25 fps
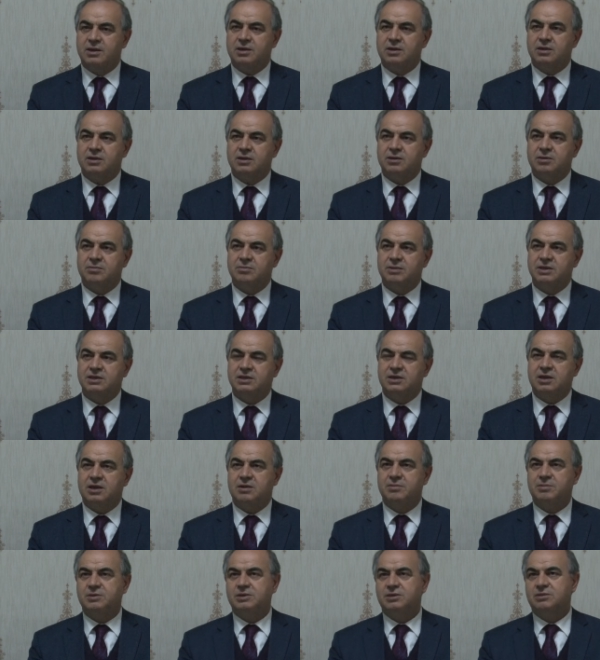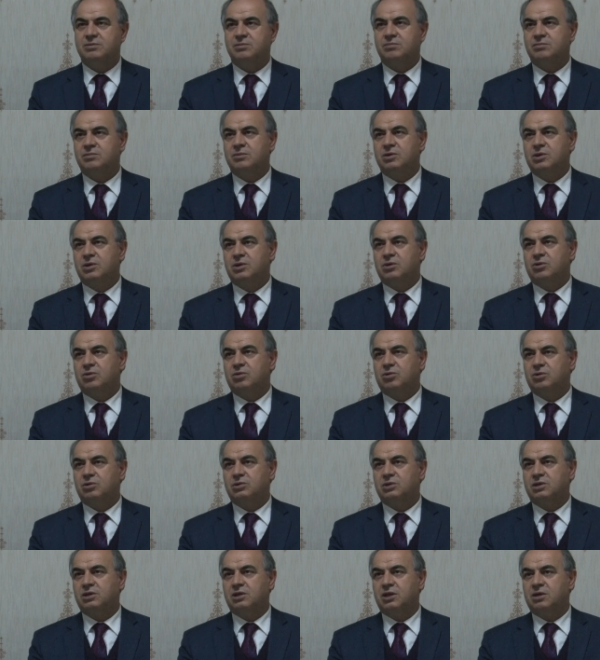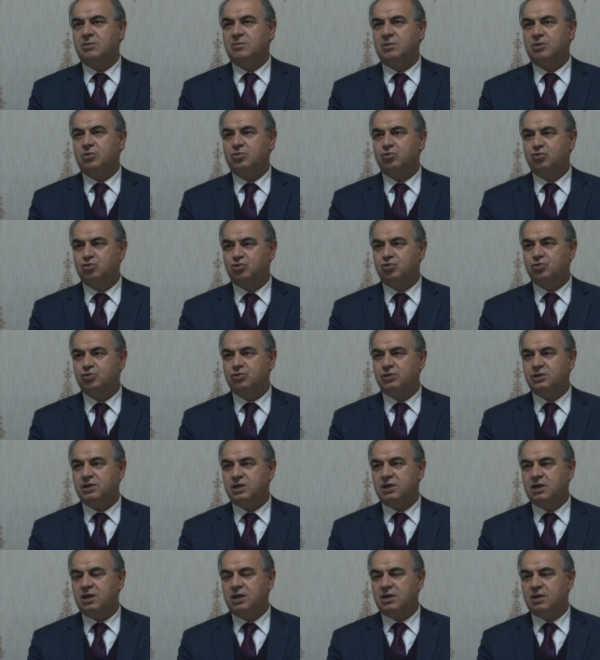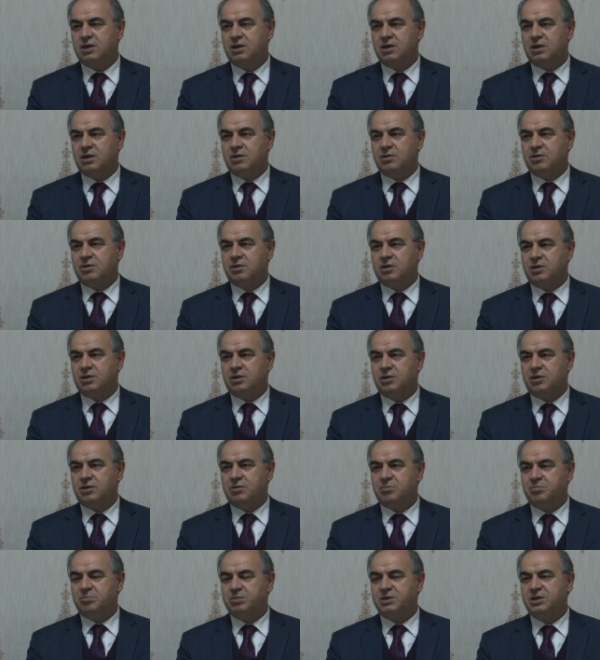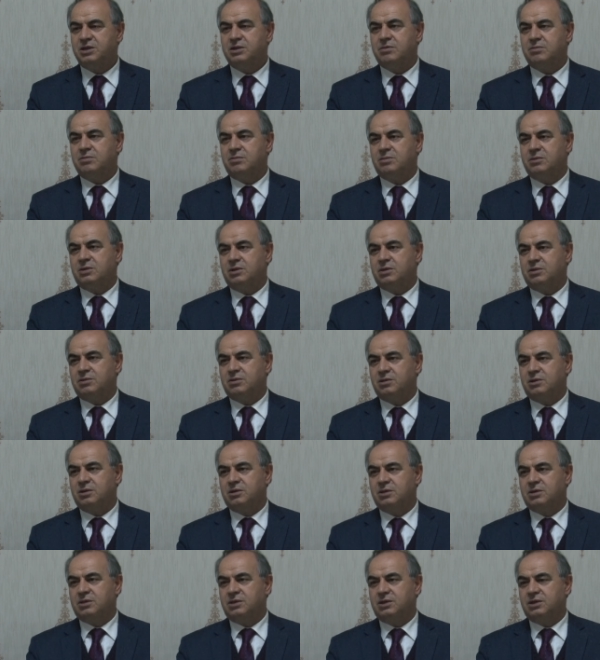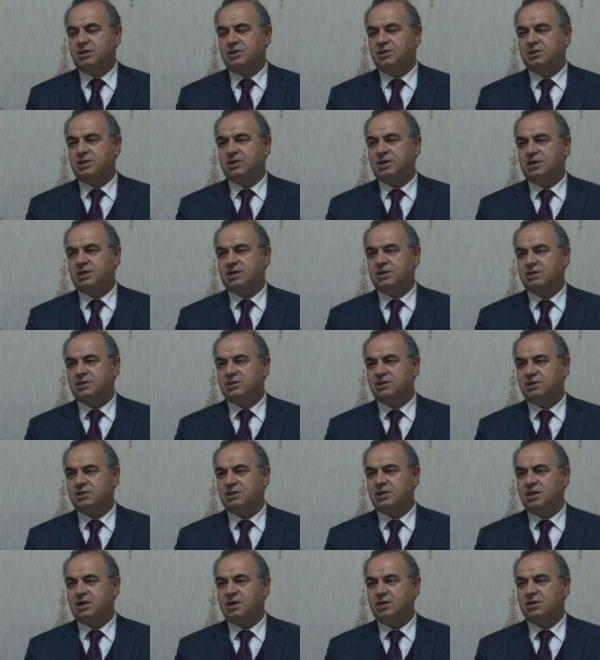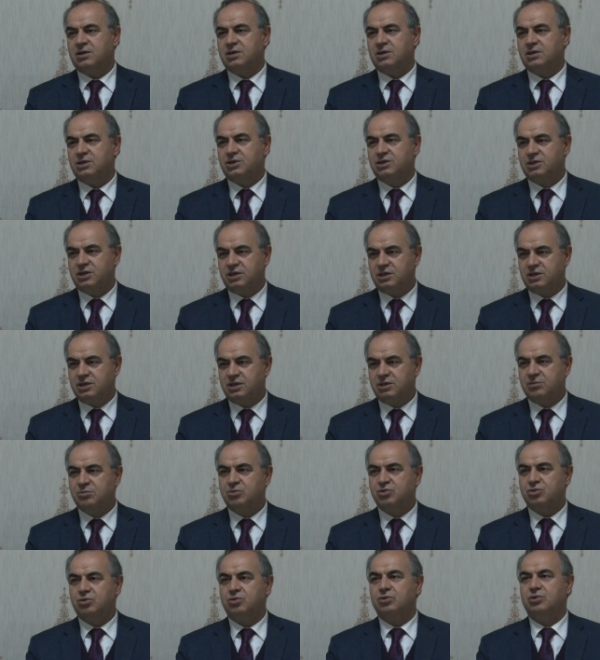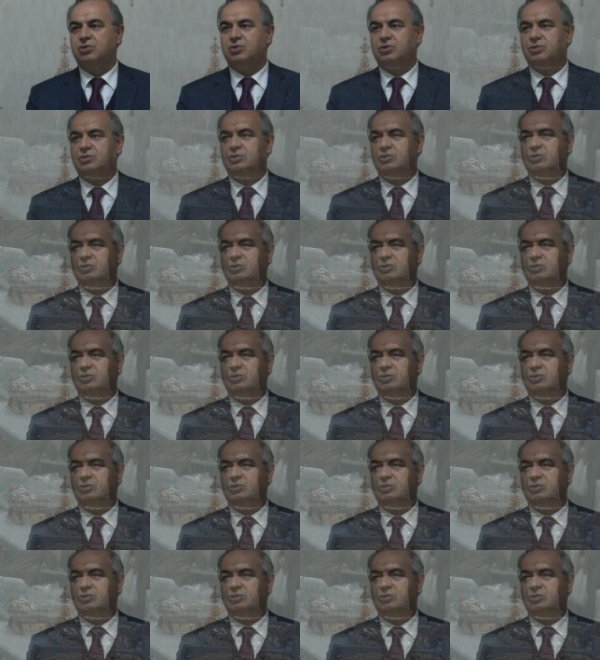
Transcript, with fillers: E, mesela bizim ortalama 300 ile e, 1000 e, litre arasında işlediğimiz oluyor